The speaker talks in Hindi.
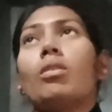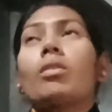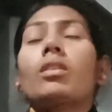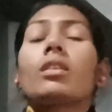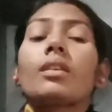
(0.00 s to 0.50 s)

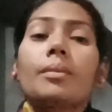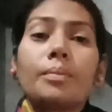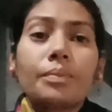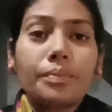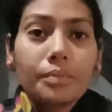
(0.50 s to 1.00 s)
और
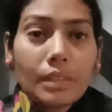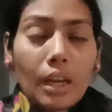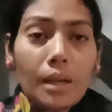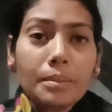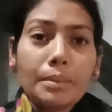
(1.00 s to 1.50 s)

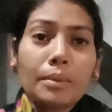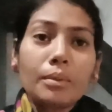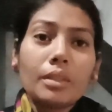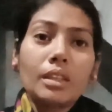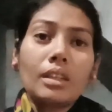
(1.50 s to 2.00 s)
आप सब
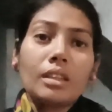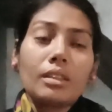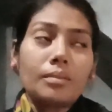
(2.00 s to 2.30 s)
लोग उनका